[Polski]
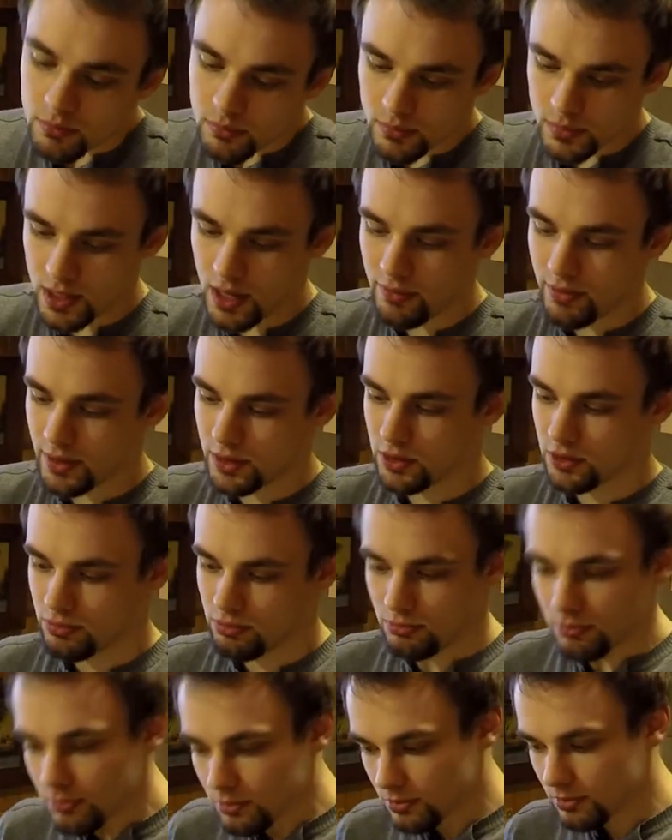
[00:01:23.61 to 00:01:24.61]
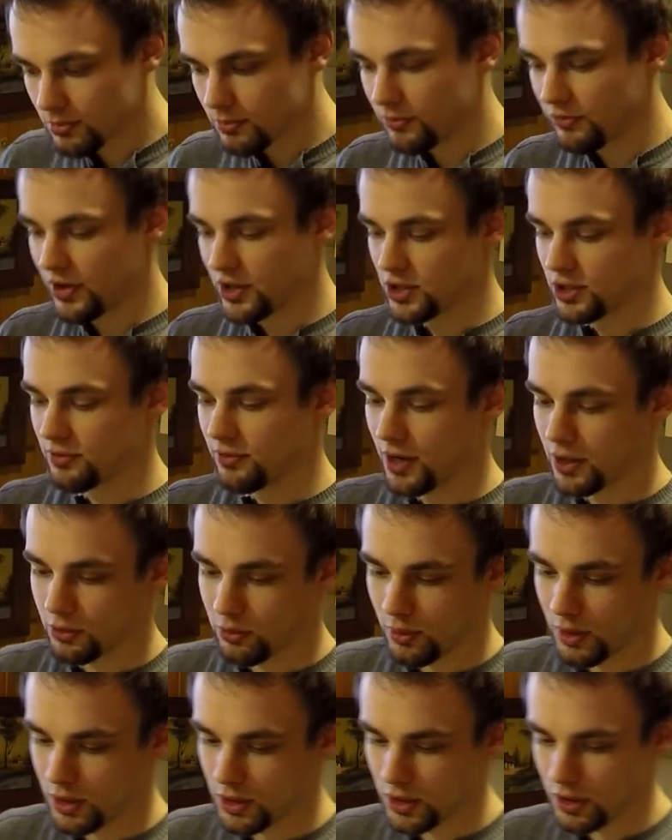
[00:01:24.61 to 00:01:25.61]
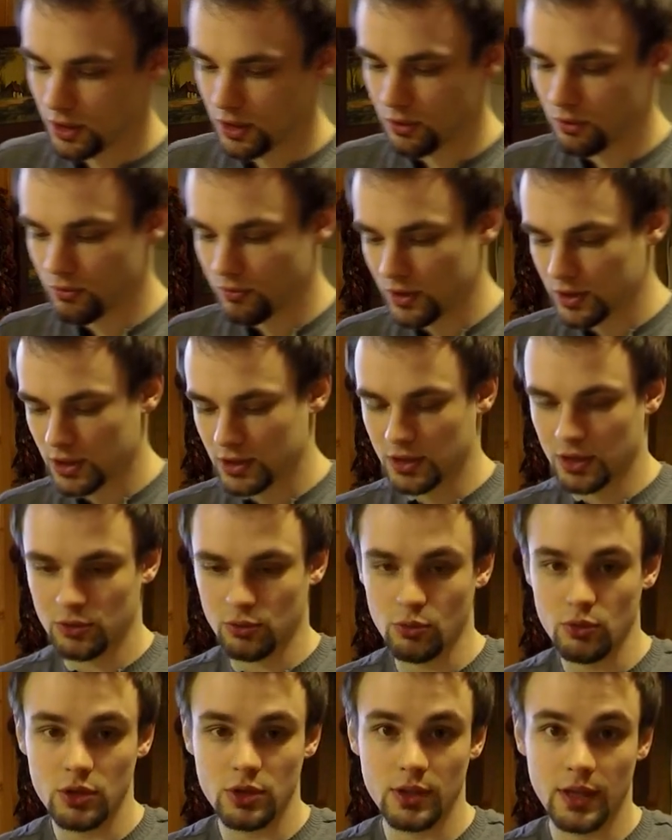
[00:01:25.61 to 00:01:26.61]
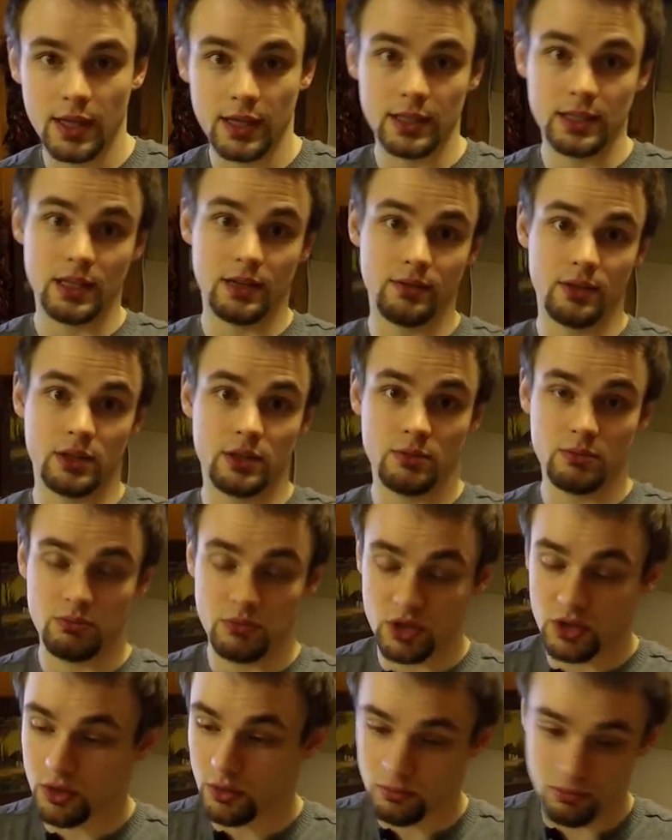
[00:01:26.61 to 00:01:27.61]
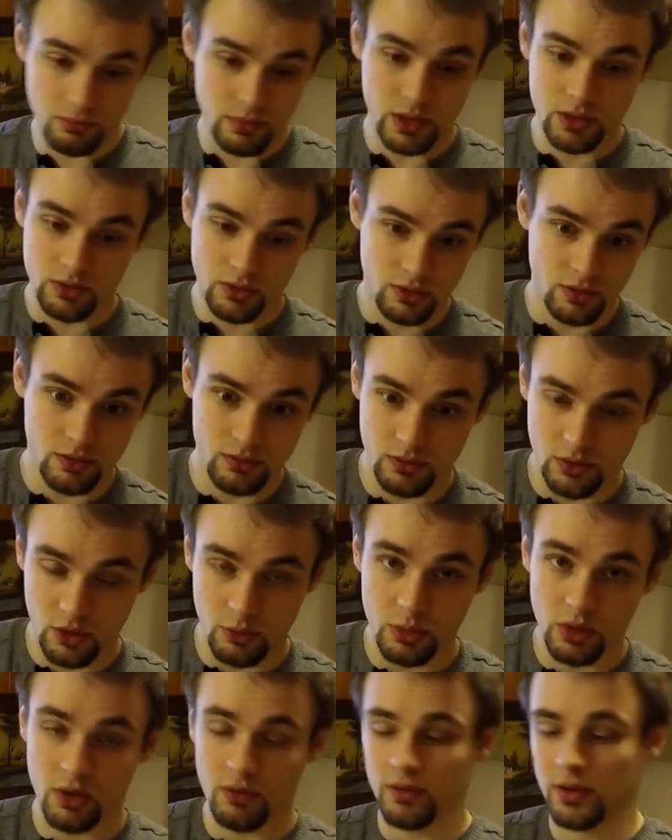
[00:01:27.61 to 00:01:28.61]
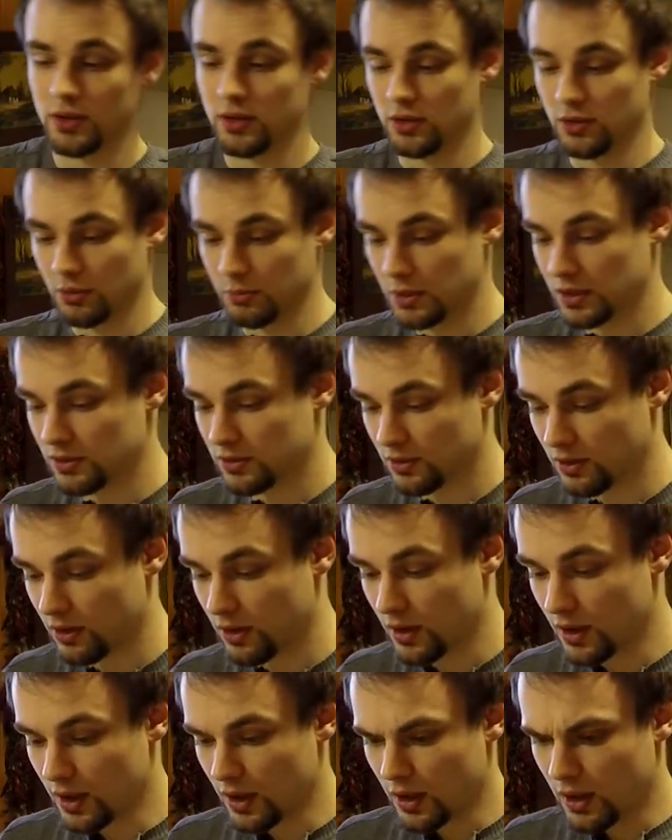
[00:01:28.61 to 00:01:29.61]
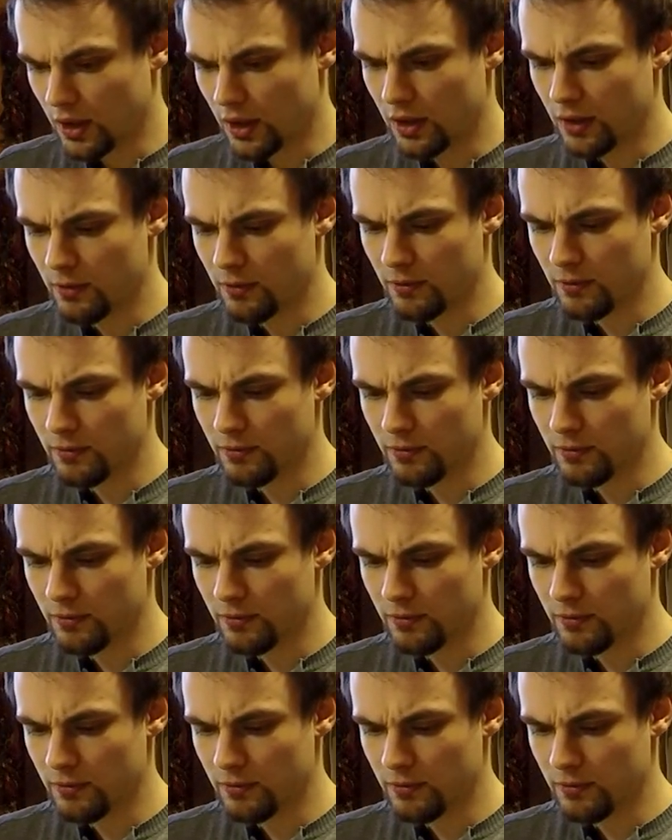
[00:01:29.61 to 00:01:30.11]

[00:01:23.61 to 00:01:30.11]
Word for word: dawać warzywa, które się uważa za słuszne i dawać czy to mięso drobiowe, czy to mięso e,